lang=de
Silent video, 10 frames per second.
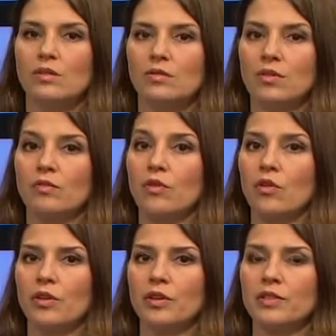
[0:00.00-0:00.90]
Frau
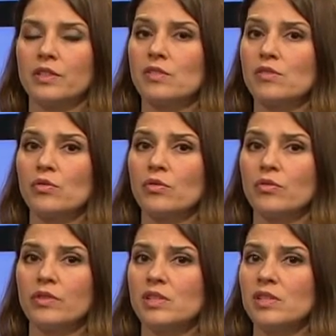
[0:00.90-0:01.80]
Freund, es ist so,
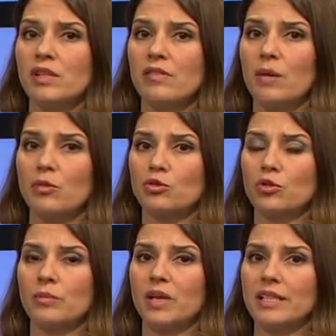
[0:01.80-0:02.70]
wie es in der Werbung schon
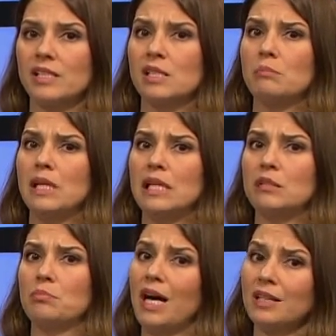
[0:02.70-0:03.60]
immer hieß, die
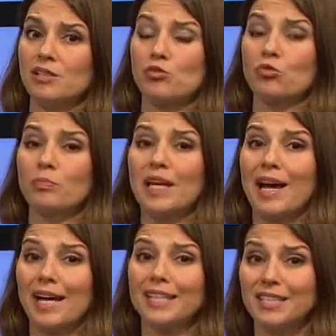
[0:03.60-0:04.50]
Milch macht's. Tut mir
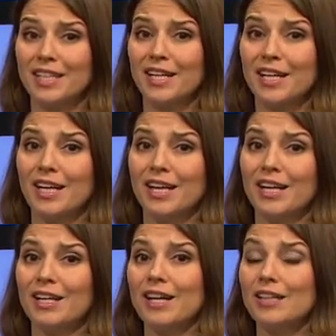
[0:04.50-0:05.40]
leid. Ja.
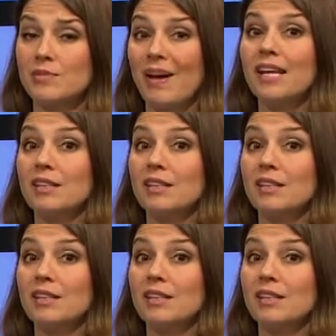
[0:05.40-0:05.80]
Zwei,